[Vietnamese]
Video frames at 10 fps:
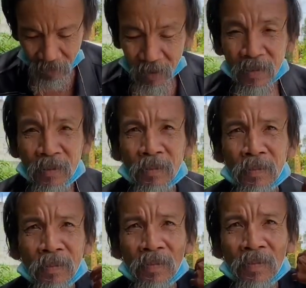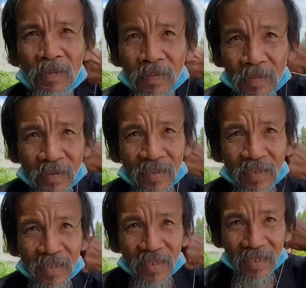gãy... người ta mà
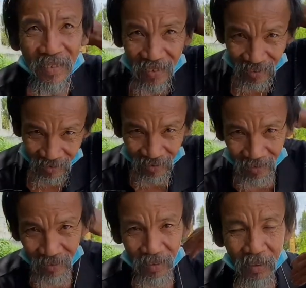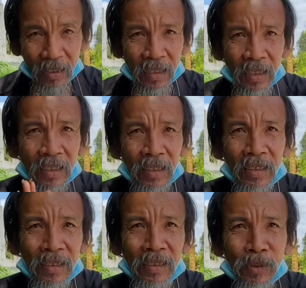gãy tay chú làm hết hả
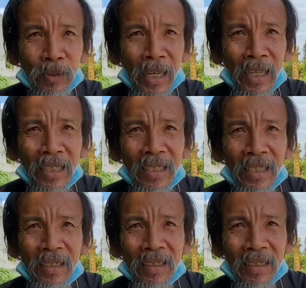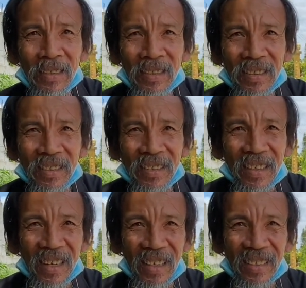tôi gãy á chú, chú gãy
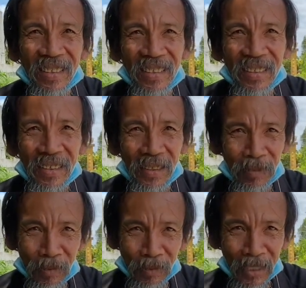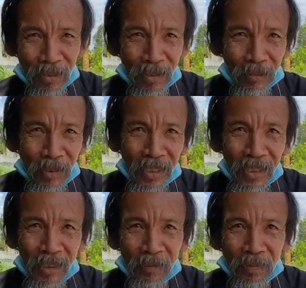ờ à, con thầy tôi làm cho hết á
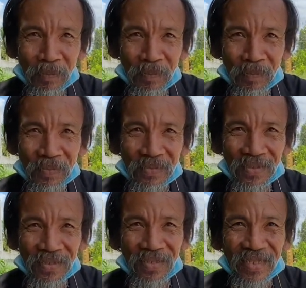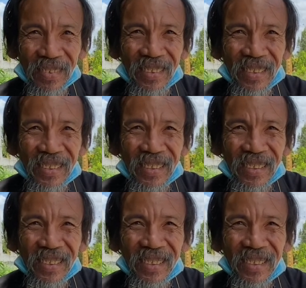thầy làm á,
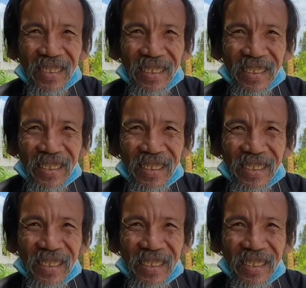ôi ôi dữ ha